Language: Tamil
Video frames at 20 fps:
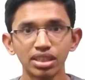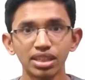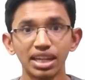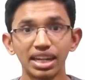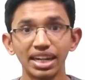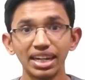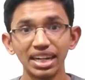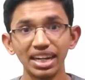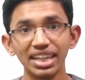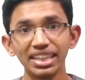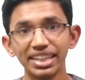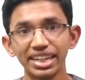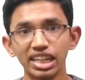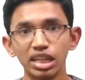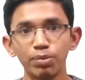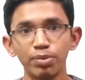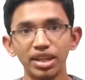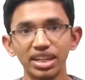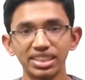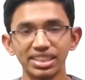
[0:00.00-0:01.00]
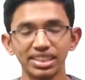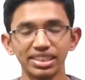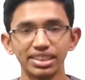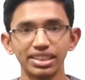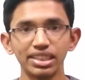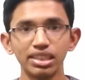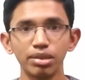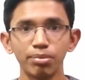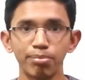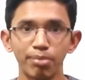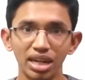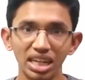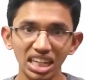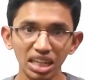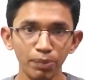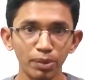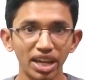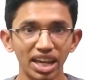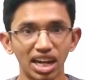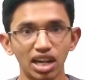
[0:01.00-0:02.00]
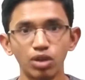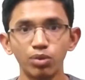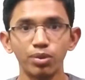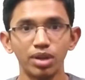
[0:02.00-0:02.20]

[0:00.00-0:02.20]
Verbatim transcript: ரெண்டுலேருந்து எட்டு பேர் சேர்ந்து மல்டி பிளேயராகவும்